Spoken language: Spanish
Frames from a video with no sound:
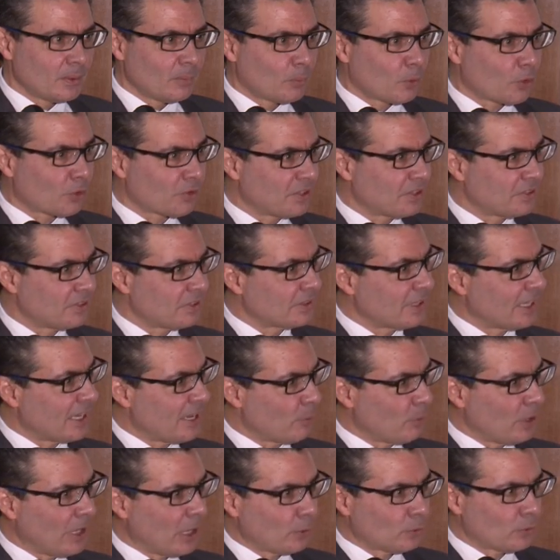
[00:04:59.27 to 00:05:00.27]
porque si
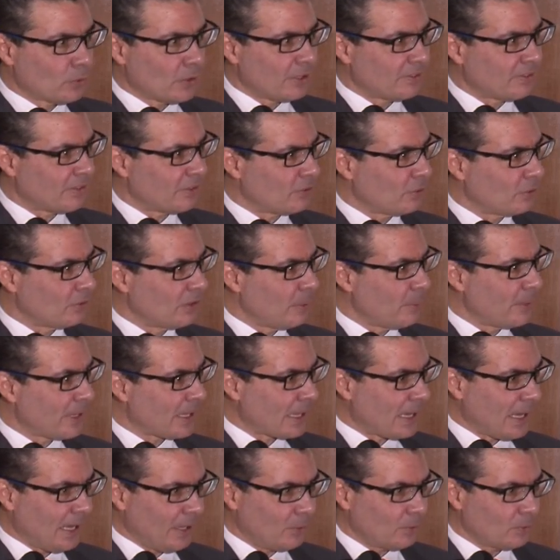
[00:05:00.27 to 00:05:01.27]
tenemos la autorización de
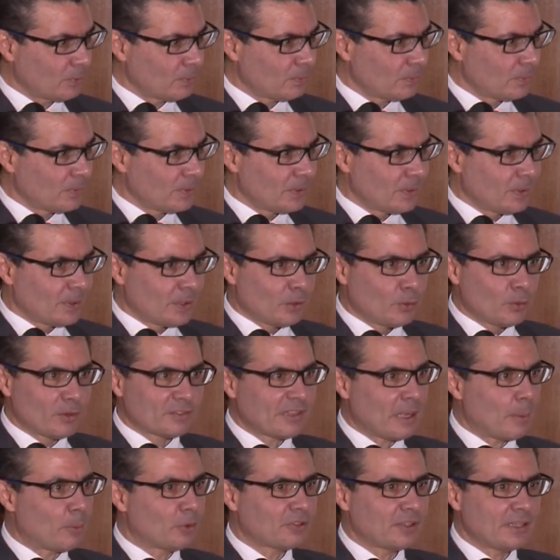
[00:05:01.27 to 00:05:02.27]
mercado, no
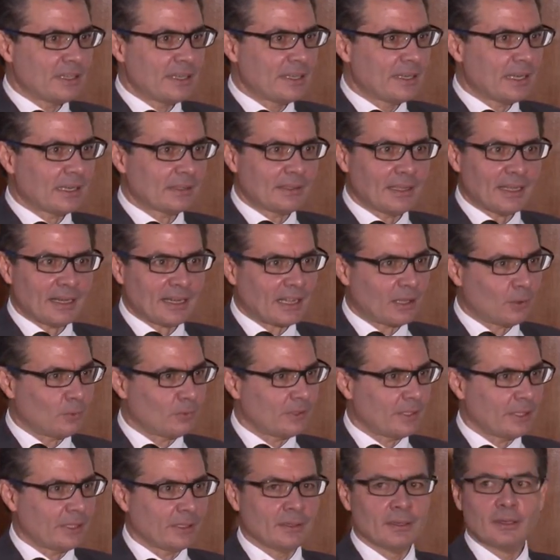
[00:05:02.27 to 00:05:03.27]
estamos en Inglaterra,
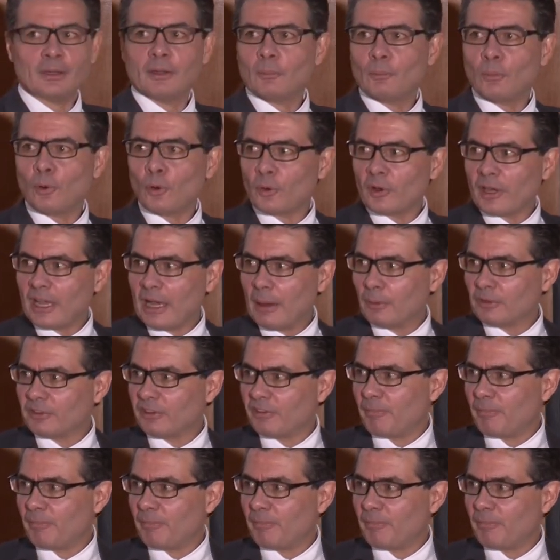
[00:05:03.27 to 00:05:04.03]
donde podríamos